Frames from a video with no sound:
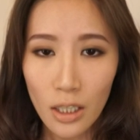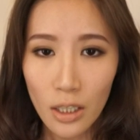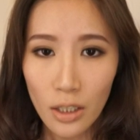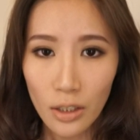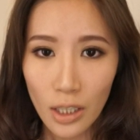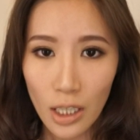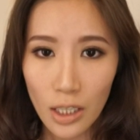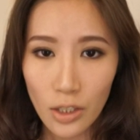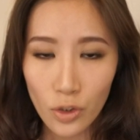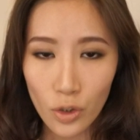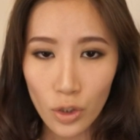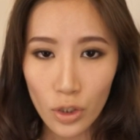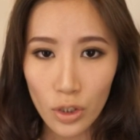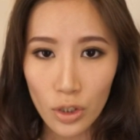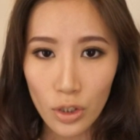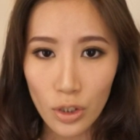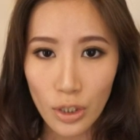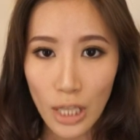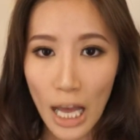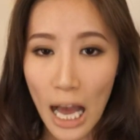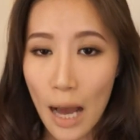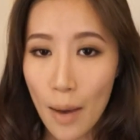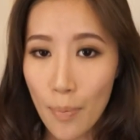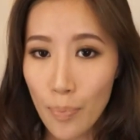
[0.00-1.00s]
但
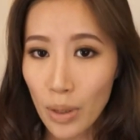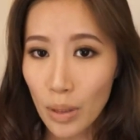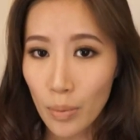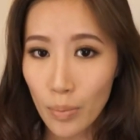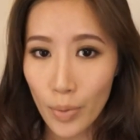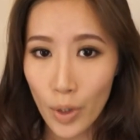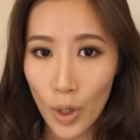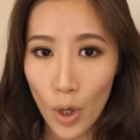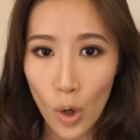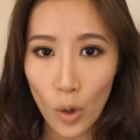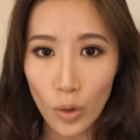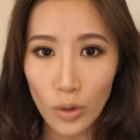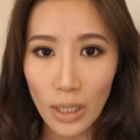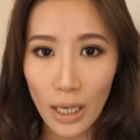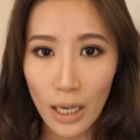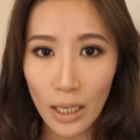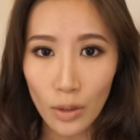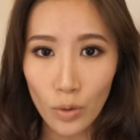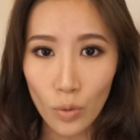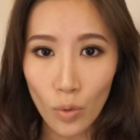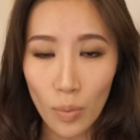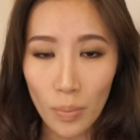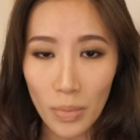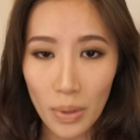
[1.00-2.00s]
是它并没有
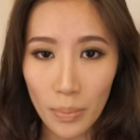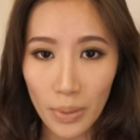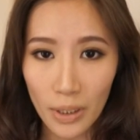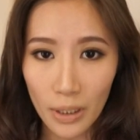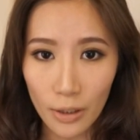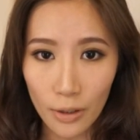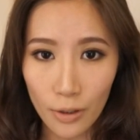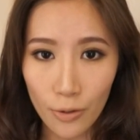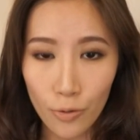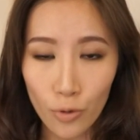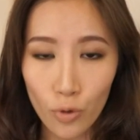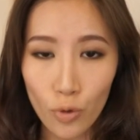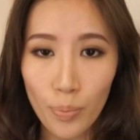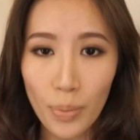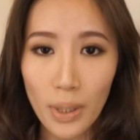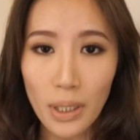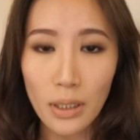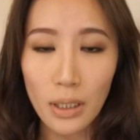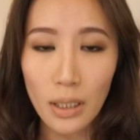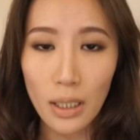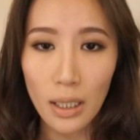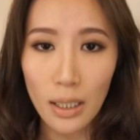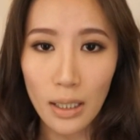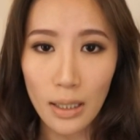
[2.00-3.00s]
让我们皮肤
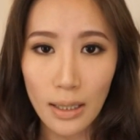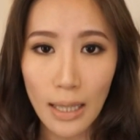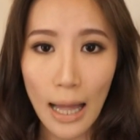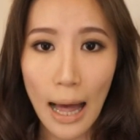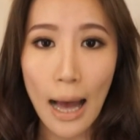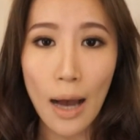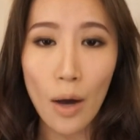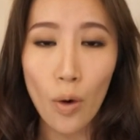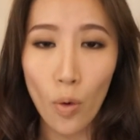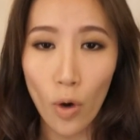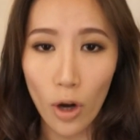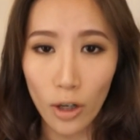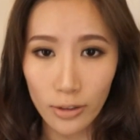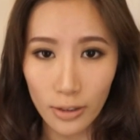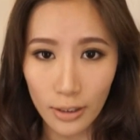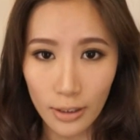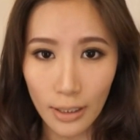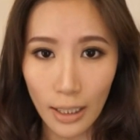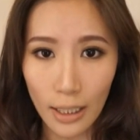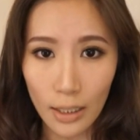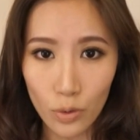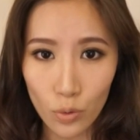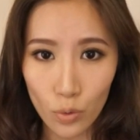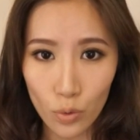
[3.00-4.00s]
变得很蜡黄的
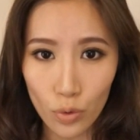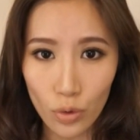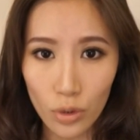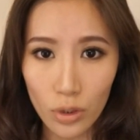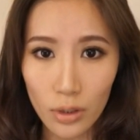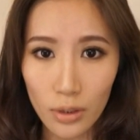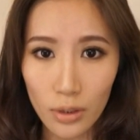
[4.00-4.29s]
感觉。